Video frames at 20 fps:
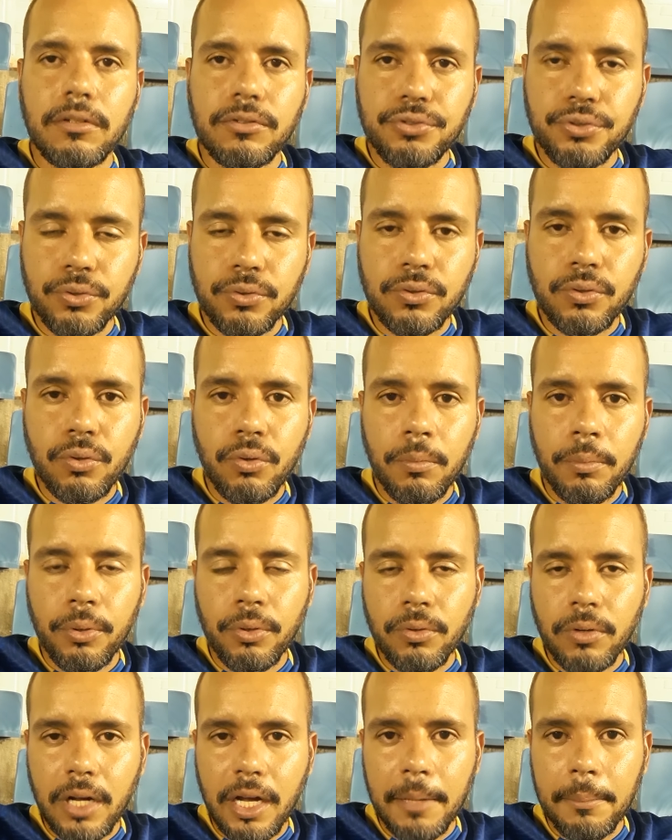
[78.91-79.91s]
Junto com
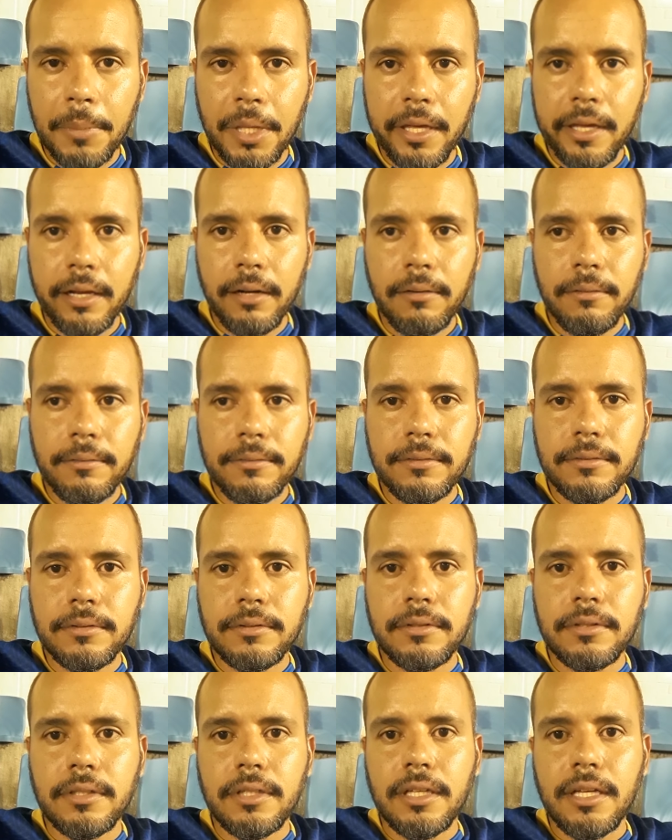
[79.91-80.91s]
Bruno Camilo.
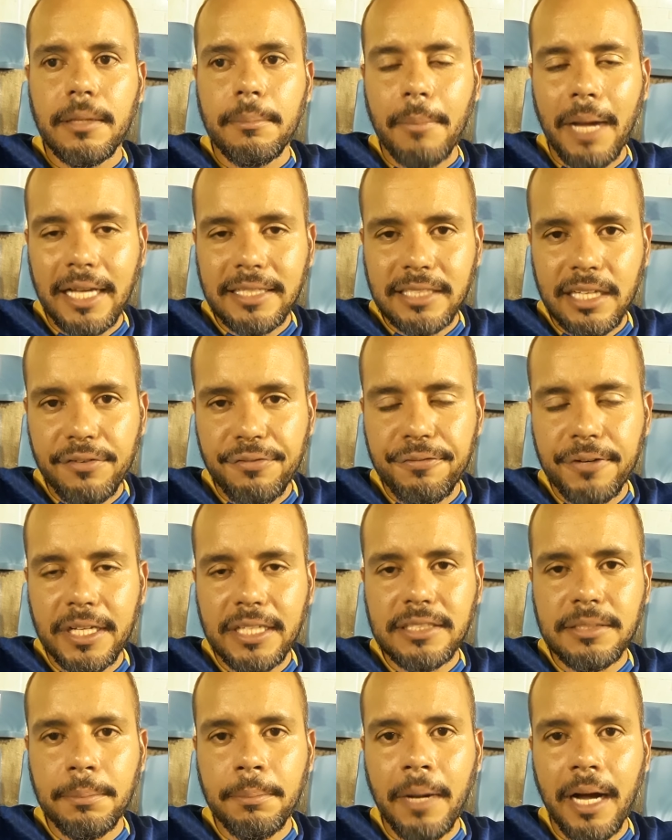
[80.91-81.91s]
Mais à
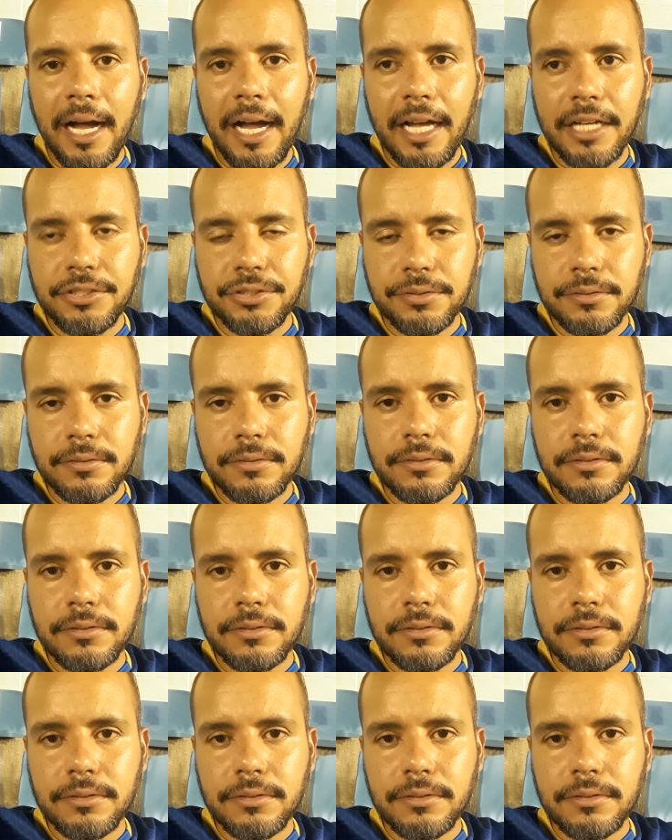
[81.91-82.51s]
frente, Bajo.